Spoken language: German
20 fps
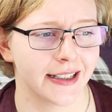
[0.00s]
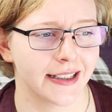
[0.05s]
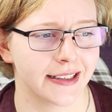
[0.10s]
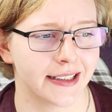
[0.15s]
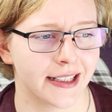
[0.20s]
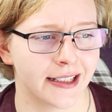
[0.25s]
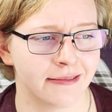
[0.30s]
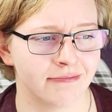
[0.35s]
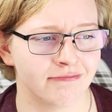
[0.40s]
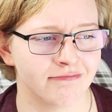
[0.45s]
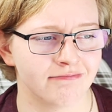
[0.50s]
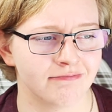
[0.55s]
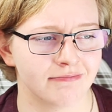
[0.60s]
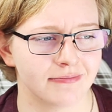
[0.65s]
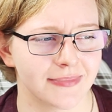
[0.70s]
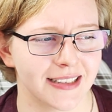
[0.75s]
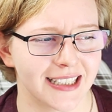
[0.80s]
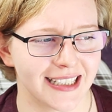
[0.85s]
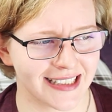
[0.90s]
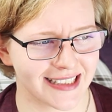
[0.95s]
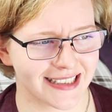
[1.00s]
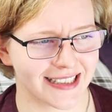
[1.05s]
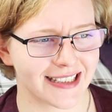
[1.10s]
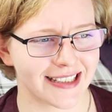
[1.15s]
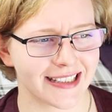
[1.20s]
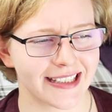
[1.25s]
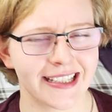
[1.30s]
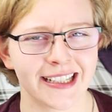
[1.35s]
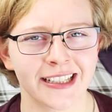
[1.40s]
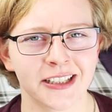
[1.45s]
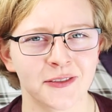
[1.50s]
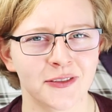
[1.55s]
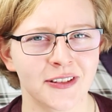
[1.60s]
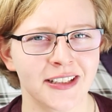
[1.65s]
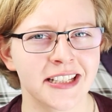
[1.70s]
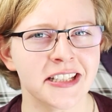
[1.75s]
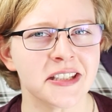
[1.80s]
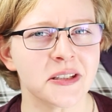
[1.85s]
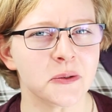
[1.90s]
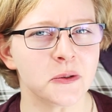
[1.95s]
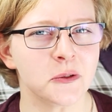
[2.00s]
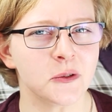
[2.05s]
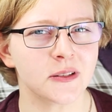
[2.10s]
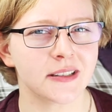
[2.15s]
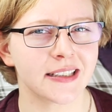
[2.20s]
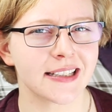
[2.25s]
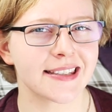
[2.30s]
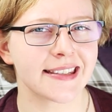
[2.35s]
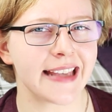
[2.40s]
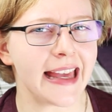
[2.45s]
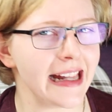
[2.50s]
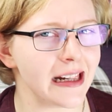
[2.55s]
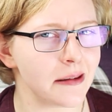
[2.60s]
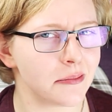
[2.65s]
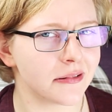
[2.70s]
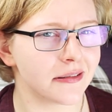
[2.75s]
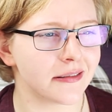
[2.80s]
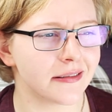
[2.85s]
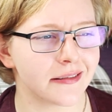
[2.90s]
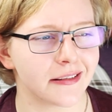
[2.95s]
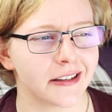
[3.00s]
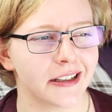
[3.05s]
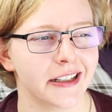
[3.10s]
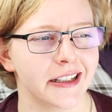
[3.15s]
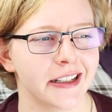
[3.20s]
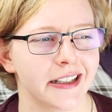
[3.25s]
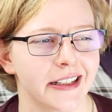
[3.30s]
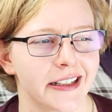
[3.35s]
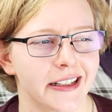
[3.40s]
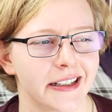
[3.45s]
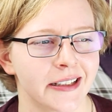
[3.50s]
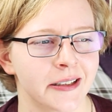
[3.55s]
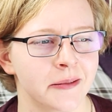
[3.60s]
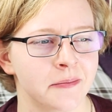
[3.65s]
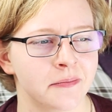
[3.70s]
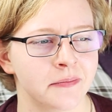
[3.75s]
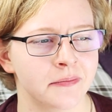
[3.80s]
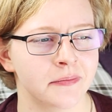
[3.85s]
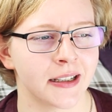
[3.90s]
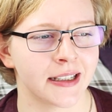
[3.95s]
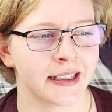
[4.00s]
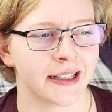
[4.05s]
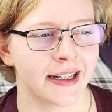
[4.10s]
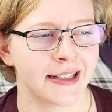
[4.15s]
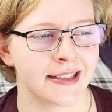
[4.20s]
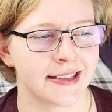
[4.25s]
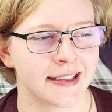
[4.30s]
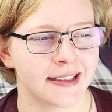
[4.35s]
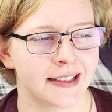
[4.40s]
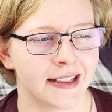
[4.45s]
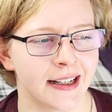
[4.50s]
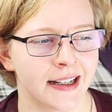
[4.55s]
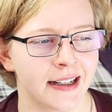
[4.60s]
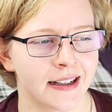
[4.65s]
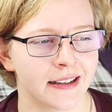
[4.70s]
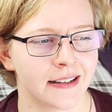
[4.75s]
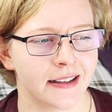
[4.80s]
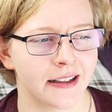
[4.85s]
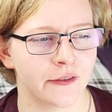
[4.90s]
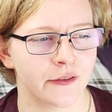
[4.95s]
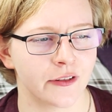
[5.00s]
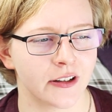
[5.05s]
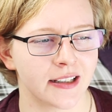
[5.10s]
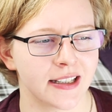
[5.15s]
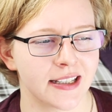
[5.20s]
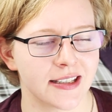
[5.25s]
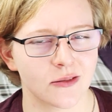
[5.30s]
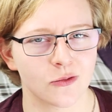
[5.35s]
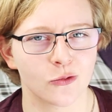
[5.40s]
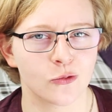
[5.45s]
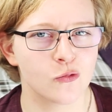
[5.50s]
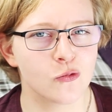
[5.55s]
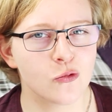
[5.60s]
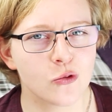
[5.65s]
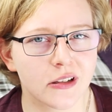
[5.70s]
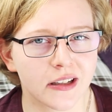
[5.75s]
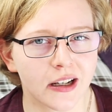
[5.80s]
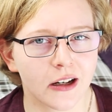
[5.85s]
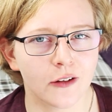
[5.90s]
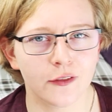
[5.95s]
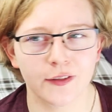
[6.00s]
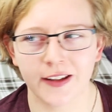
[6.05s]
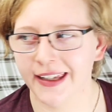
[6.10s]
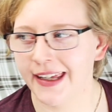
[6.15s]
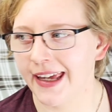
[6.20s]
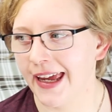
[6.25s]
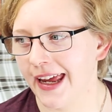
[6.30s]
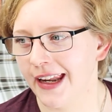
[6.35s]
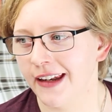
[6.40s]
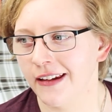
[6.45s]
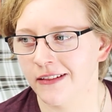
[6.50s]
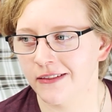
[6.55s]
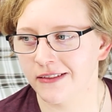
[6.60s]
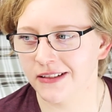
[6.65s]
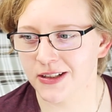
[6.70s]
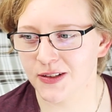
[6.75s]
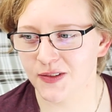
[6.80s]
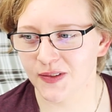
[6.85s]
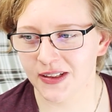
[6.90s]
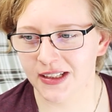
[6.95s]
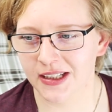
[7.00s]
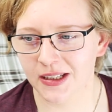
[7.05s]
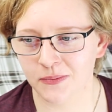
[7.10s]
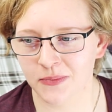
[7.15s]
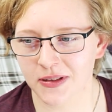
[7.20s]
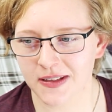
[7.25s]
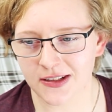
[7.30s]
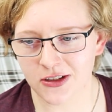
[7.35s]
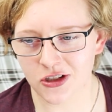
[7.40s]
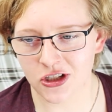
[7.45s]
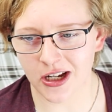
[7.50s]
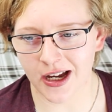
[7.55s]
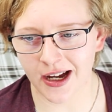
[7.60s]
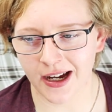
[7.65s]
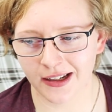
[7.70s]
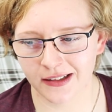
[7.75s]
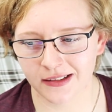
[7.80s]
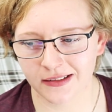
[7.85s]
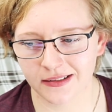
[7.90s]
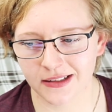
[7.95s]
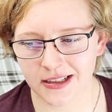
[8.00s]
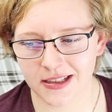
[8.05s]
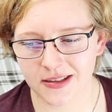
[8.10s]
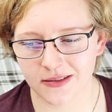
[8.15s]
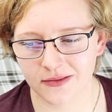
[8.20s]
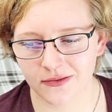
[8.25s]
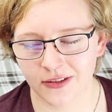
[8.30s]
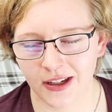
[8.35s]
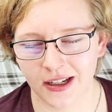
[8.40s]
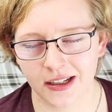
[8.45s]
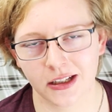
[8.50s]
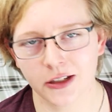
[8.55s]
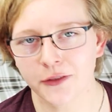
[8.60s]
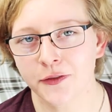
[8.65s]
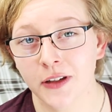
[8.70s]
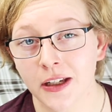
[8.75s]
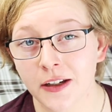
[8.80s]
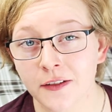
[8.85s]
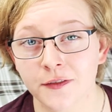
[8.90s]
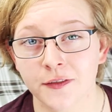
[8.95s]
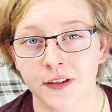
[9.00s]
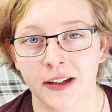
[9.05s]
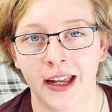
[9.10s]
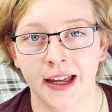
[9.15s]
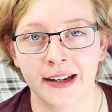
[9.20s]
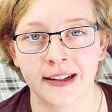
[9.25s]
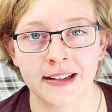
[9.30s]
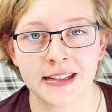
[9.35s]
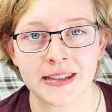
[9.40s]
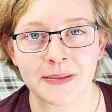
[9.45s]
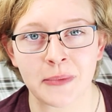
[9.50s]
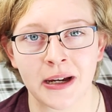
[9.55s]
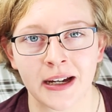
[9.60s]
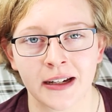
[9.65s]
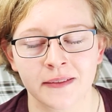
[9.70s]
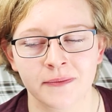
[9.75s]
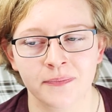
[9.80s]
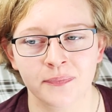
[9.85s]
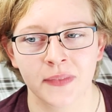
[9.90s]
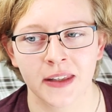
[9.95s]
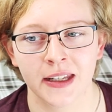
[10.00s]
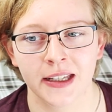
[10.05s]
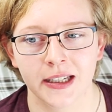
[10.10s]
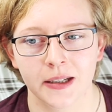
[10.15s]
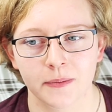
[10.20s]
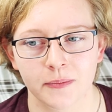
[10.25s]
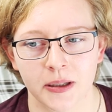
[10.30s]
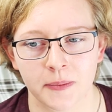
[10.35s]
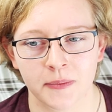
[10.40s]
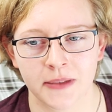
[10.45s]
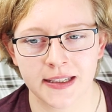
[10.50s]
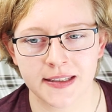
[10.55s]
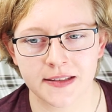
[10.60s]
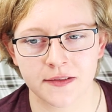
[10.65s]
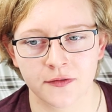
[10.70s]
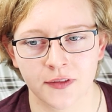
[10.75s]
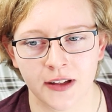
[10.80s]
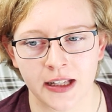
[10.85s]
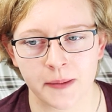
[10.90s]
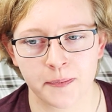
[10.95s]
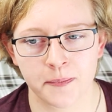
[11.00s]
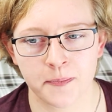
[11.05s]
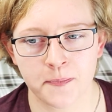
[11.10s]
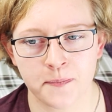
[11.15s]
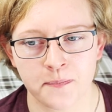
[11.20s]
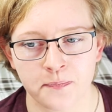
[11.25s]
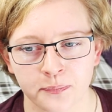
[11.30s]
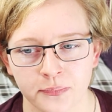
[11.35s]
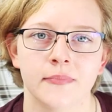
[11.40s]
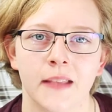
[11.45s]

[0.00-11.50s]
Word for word: dann ist das irgendwie nicht so dasselbe. Ähm, man kann sie da einfach nicht so gut drauf erkennen und das finde ich ein bisschen schade. Das werde ich auf jeden Fall anders machen beim nächsten Welpen.